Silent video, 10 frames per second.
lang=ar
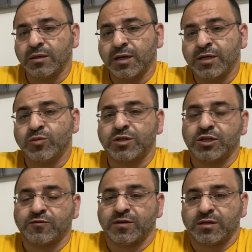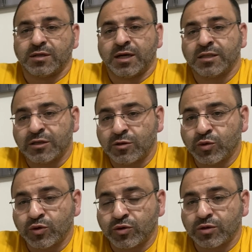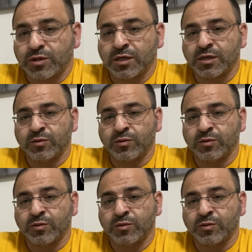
اي مستشفى عدد البيوت اللي